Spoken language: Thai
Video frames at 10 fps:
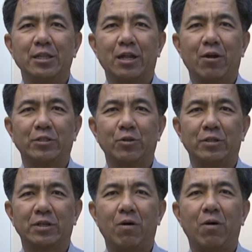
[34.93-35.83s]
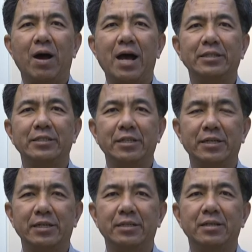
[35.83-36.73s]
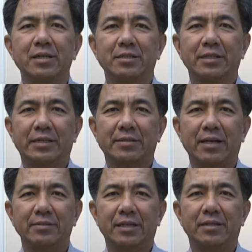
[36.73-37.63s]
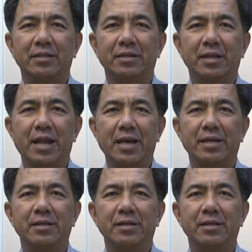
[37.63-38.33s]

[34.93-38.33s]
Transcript: ตลอดจนขออัญเชิญ สิ่งศักดิ์สิทธิ์ใน